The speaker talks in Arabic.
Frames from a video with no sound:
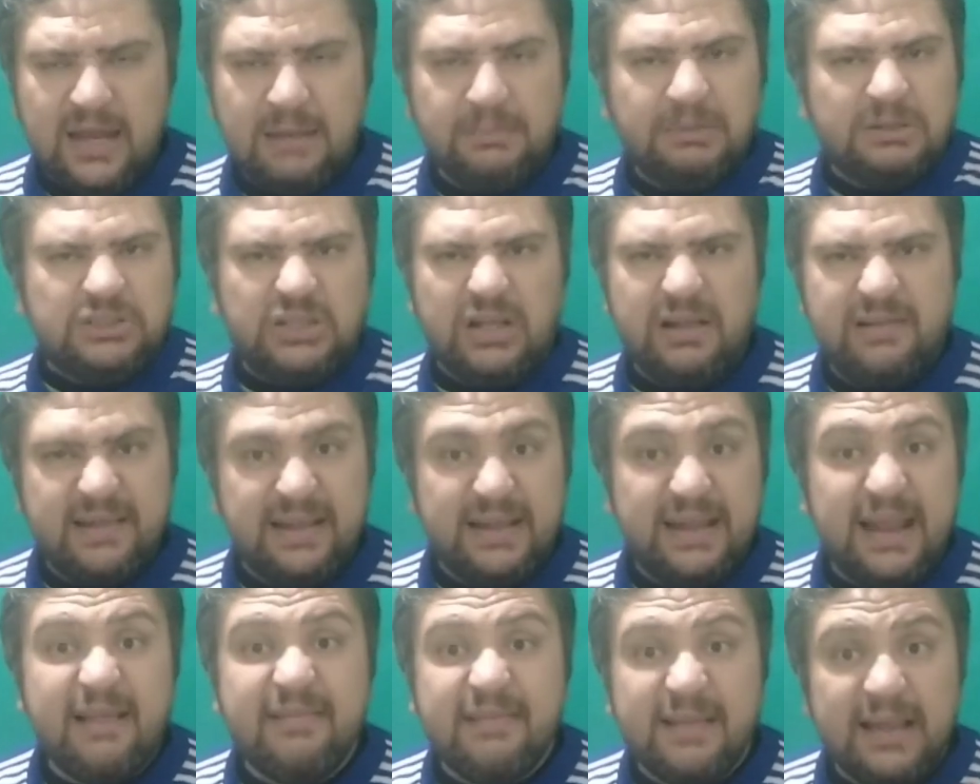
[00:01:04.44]
انما
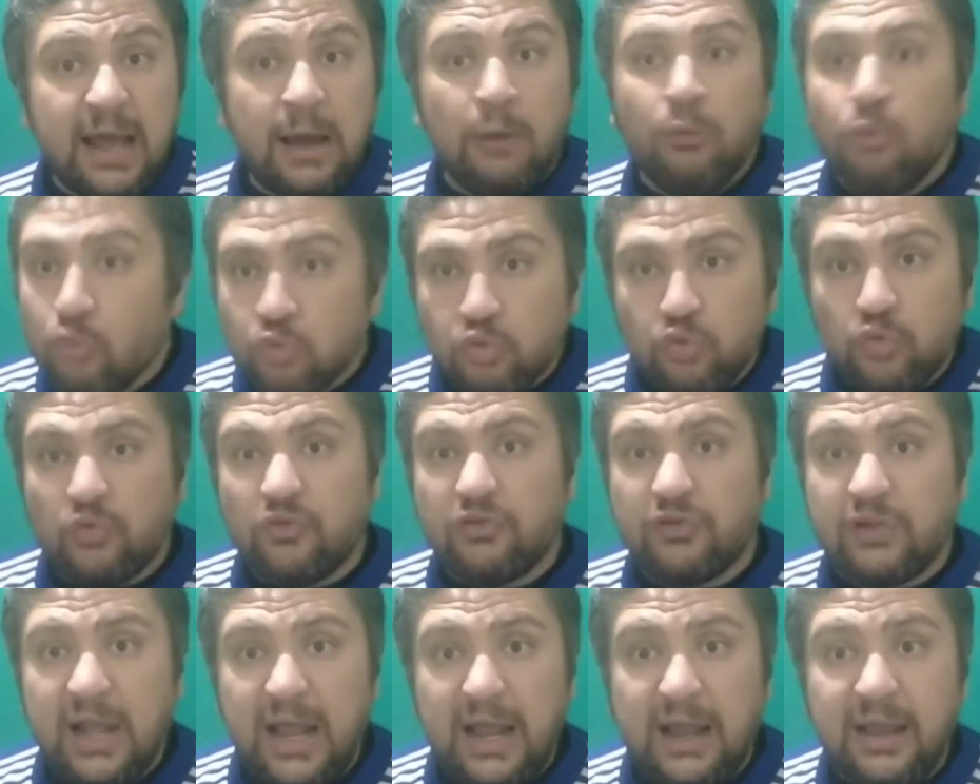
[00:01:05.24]
تشيلسي نازل اول
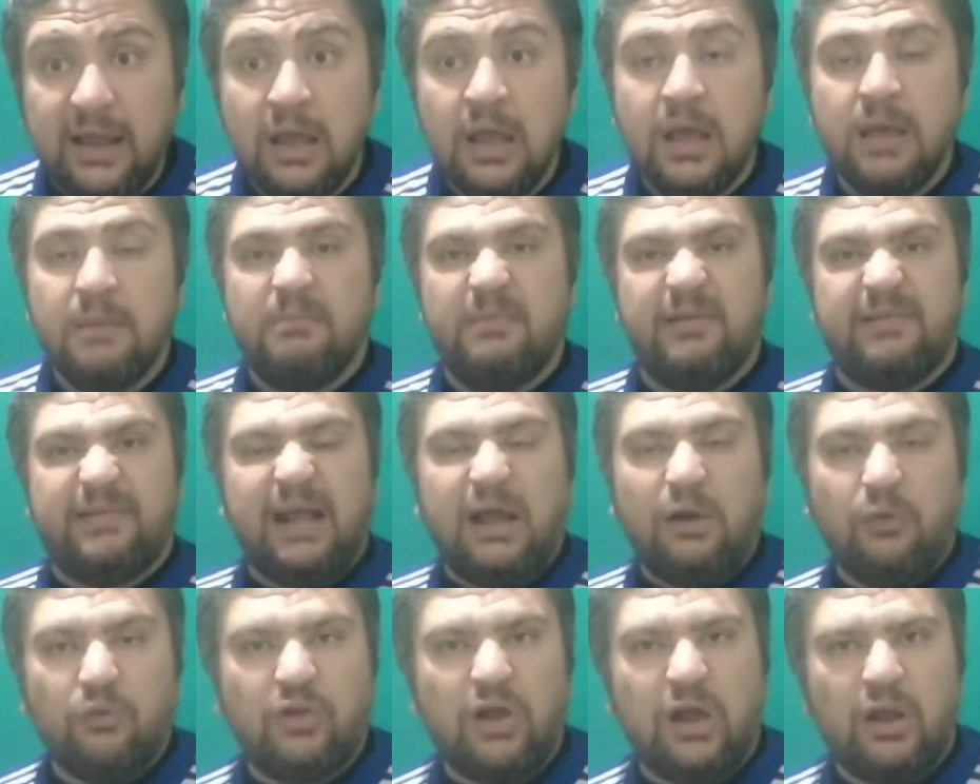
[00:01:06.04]
نص ساعه
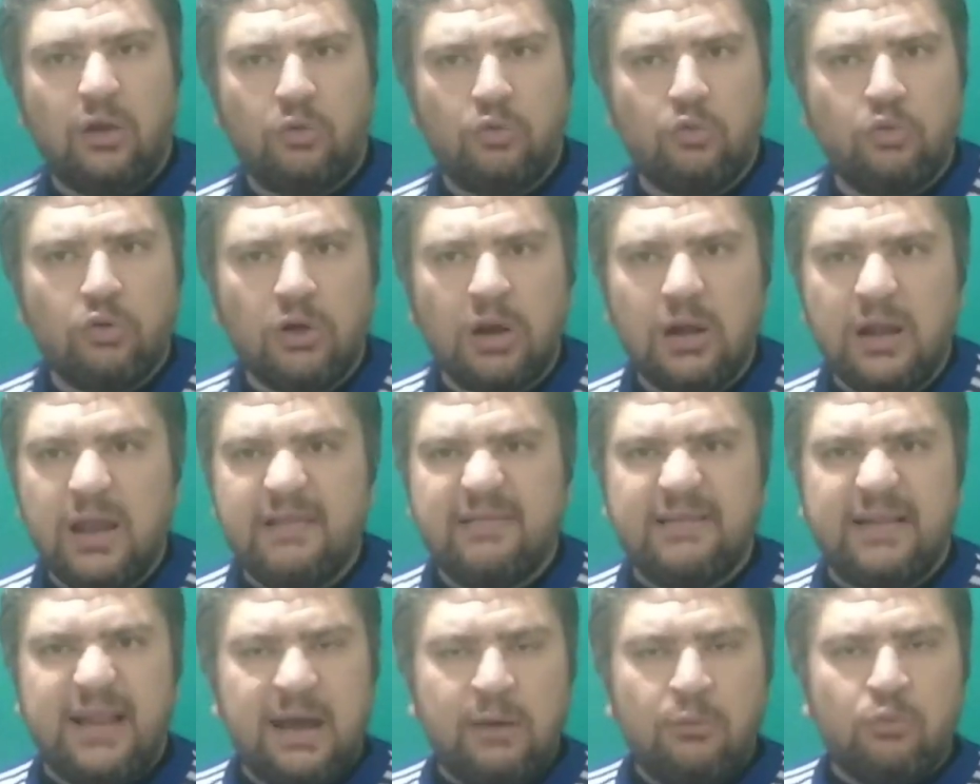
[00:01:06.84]
مستحوذ على الكوره
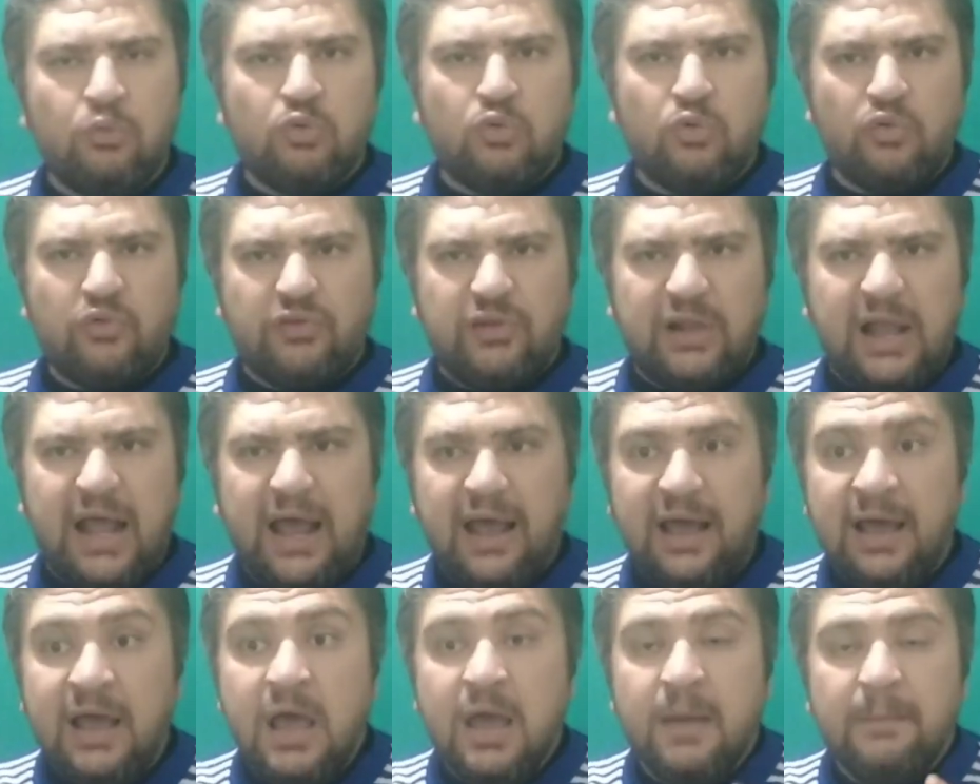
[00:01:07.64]
نازل اول نص
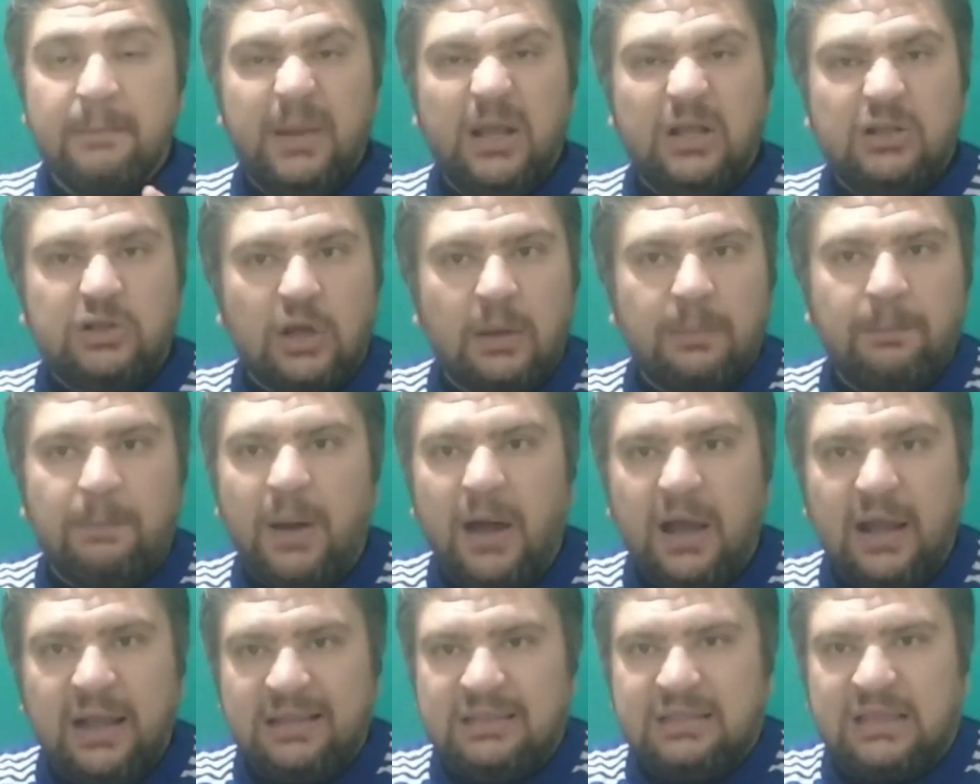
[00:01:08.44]
ساعه
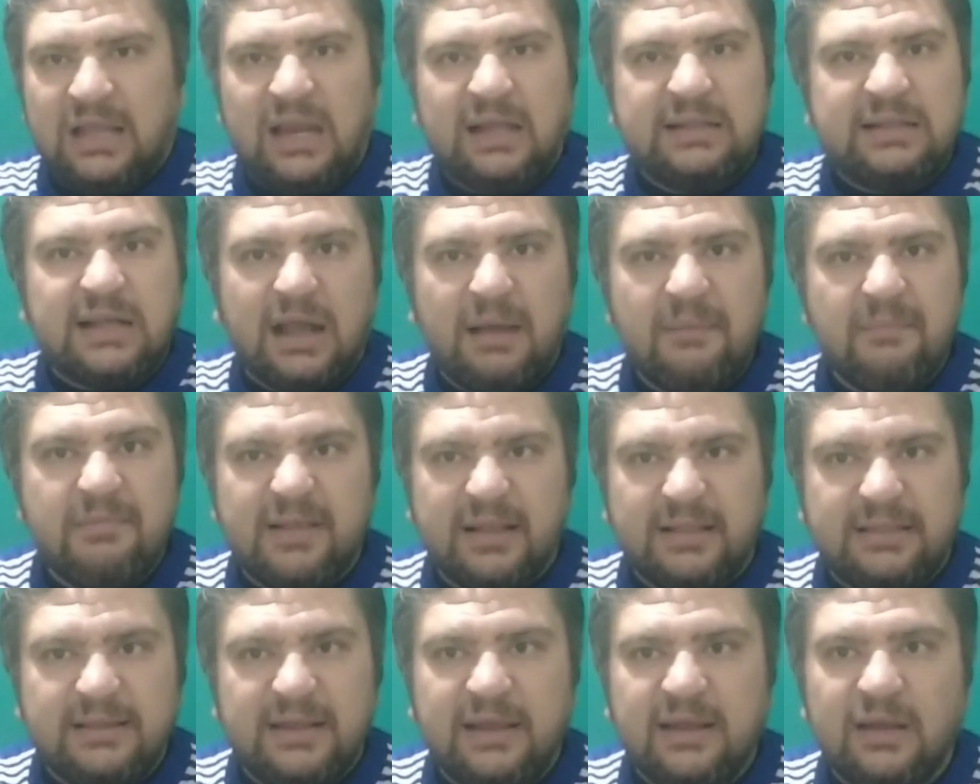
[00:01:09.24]
بيطبق ال 3
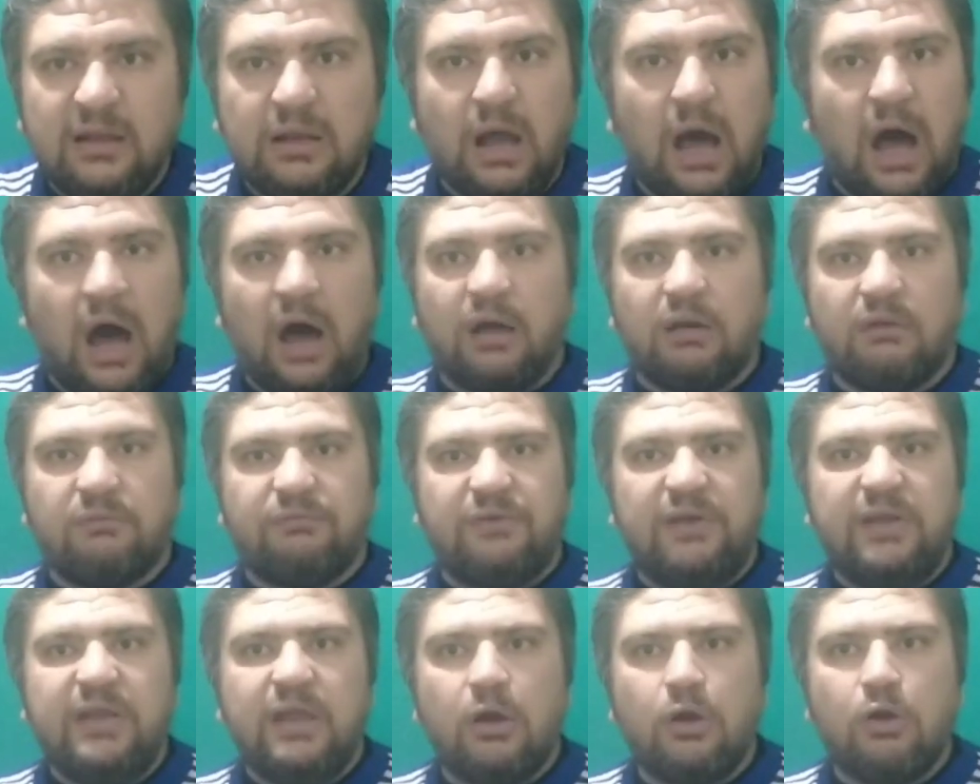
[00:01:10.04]
5 2
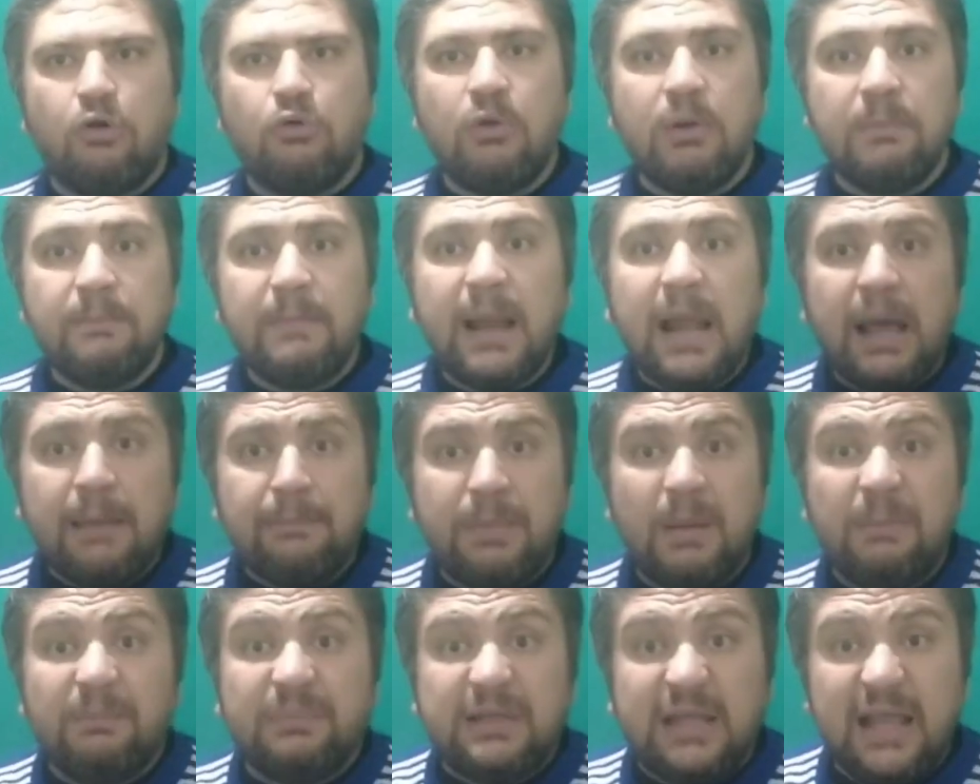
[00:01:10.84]
حرفيا جوه
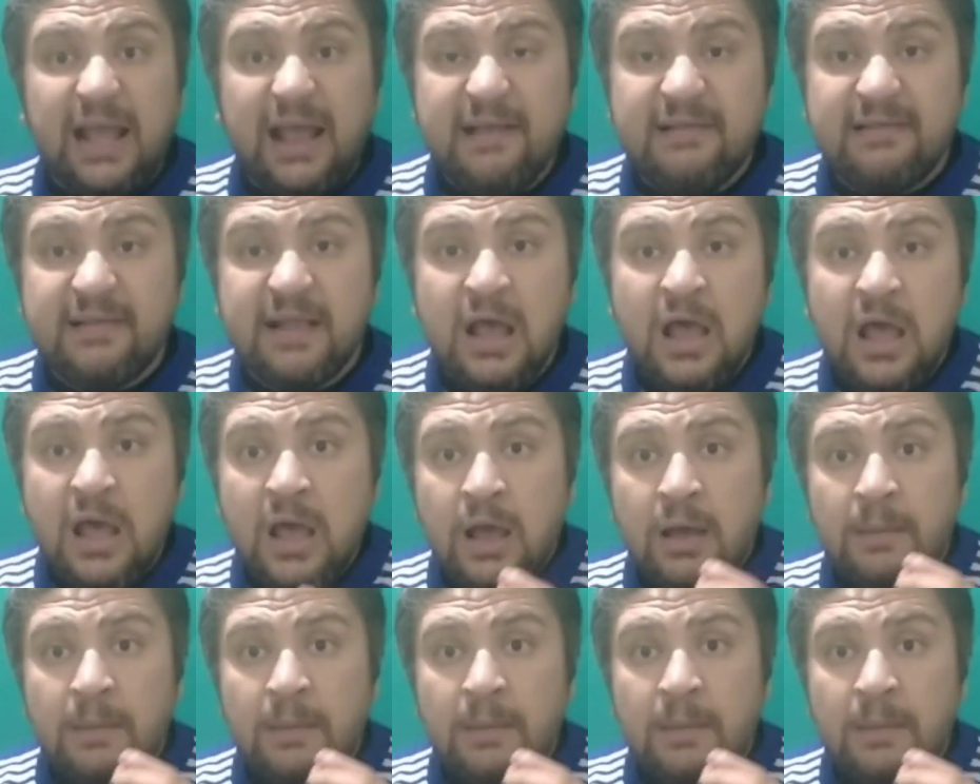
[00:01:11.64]
الملعب بامتياز